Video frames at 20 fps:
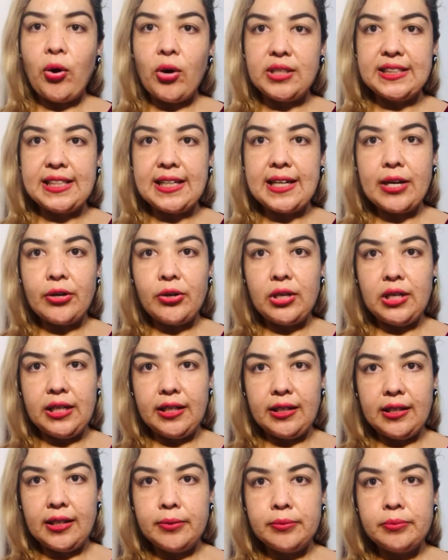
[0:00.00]
é Rosa
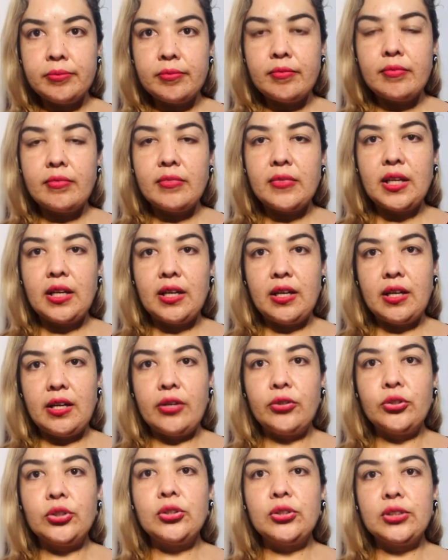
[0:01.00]
Carolina,
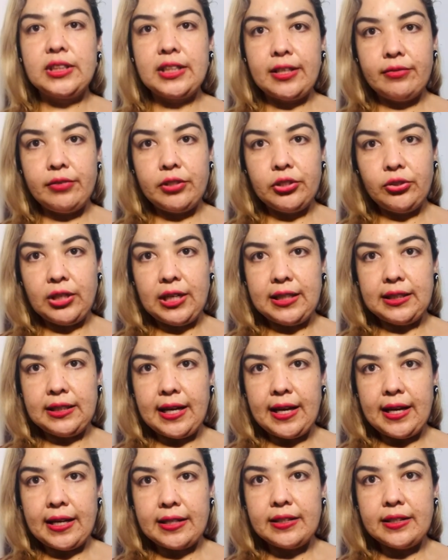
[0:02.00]
eu sou servidora
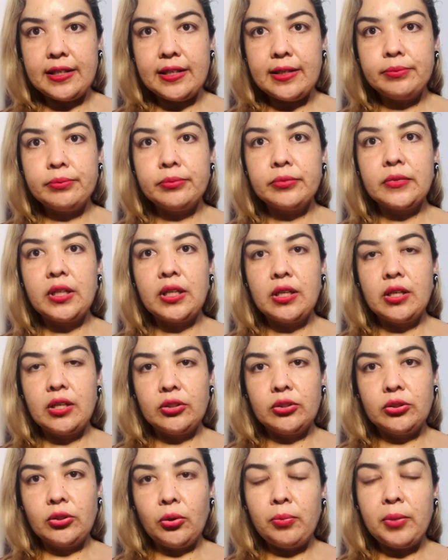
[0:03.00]
técnica,
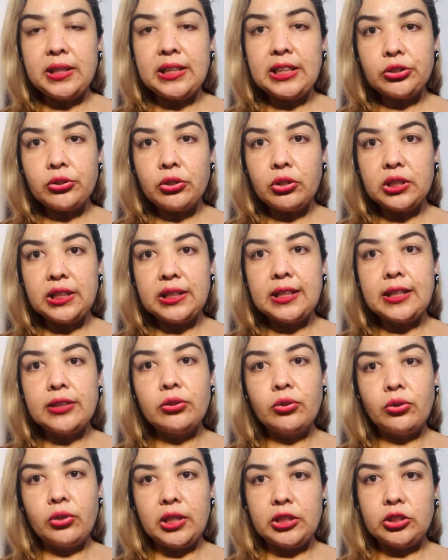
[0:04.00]
sou uma das
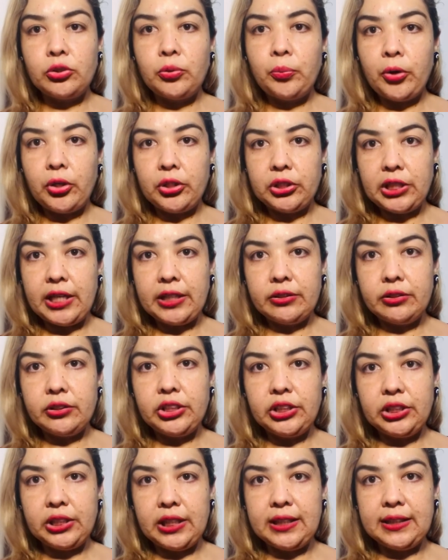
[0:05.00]
coordenadoras do projeto de
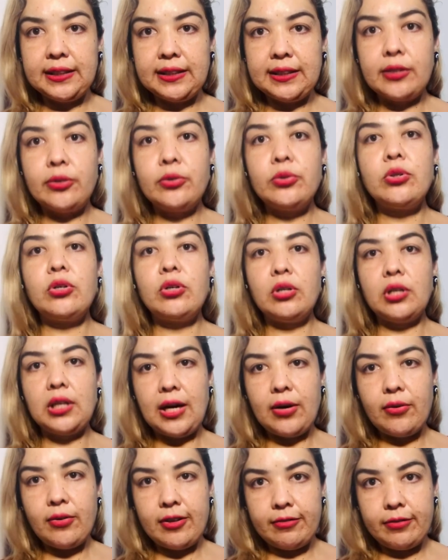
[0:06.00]
extensão
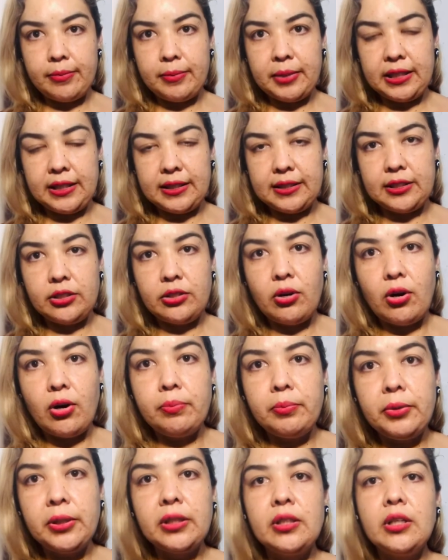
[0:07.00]
Olá UFMT
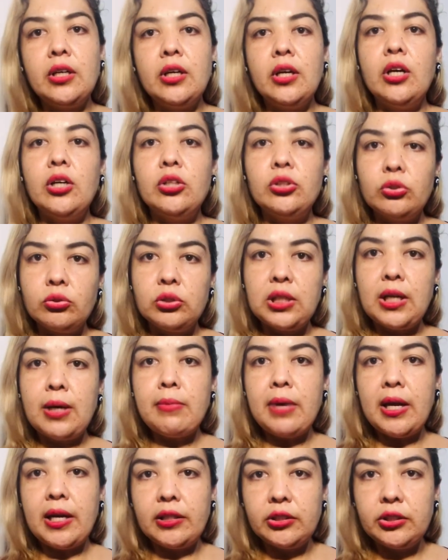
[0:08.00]
Sinop,
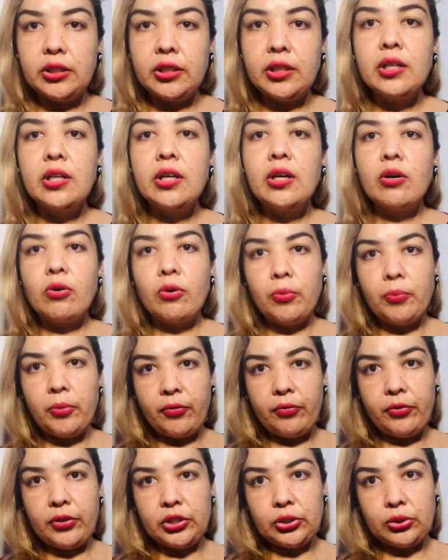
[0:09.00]
juntamente com o
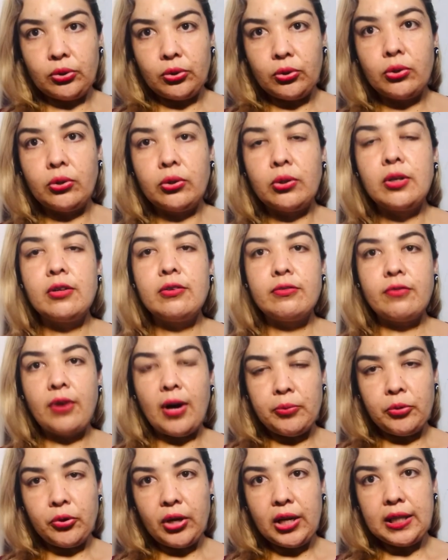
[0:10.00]
professor
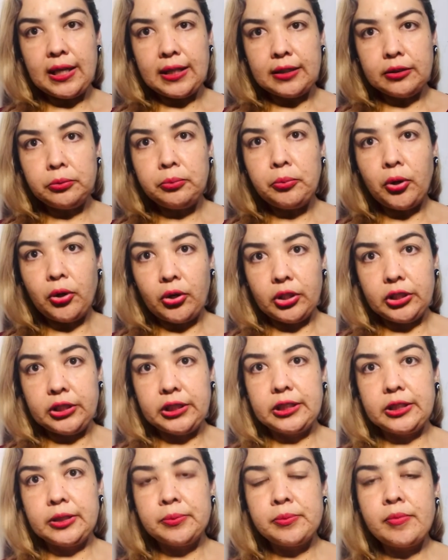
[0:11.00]
Fábio Renato
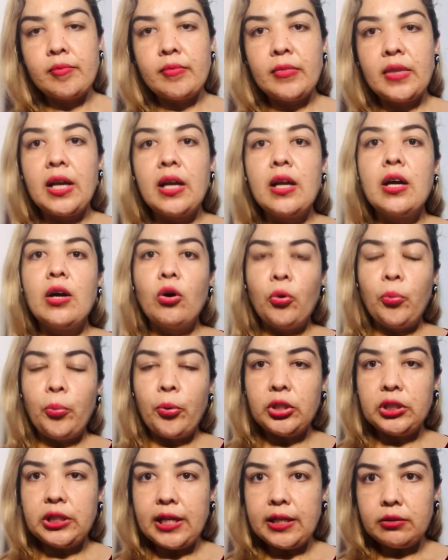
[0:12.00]
Borges. O
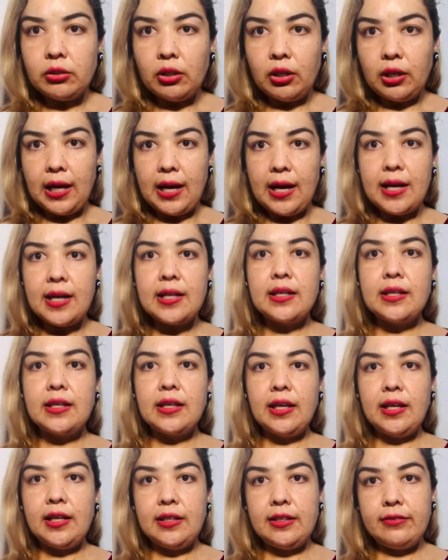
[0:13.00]
projeto Olá,
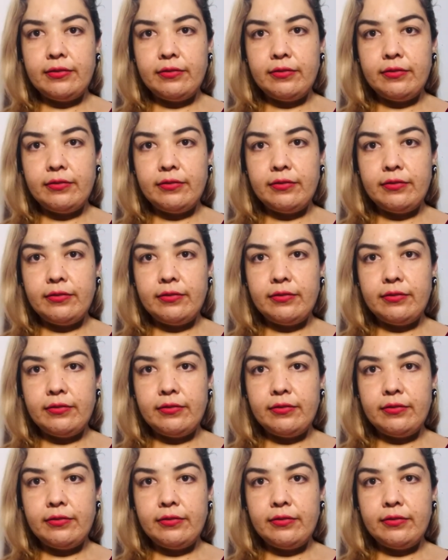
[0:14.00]
ele